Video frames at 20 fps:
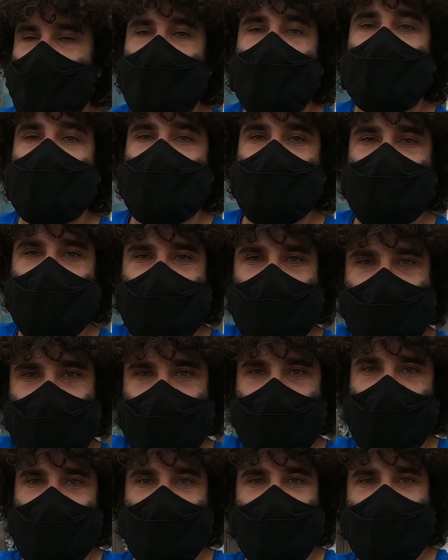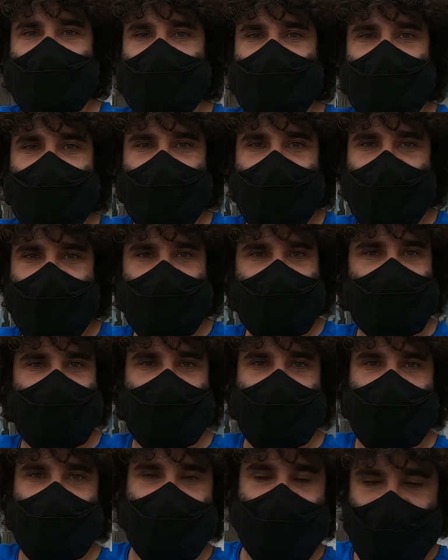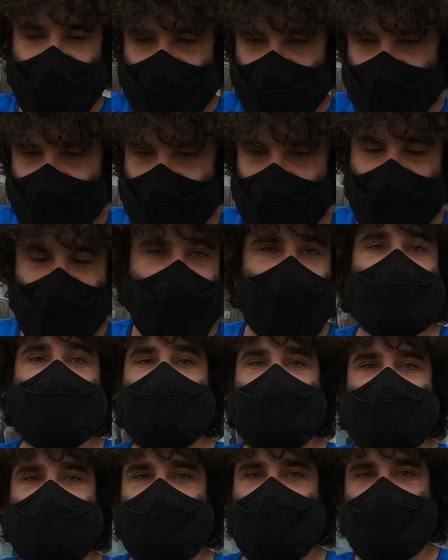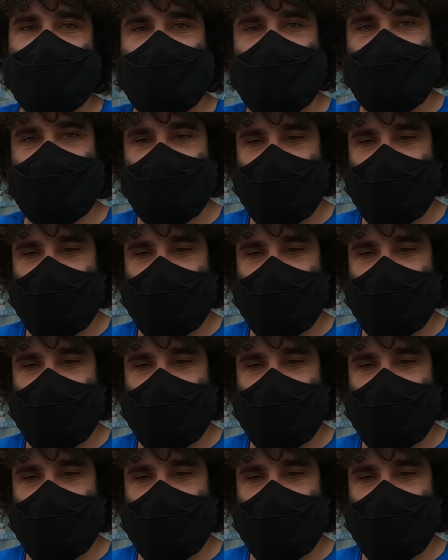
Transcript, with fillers: Alguns historiadores contestam, né? Não sabem se ela existiu de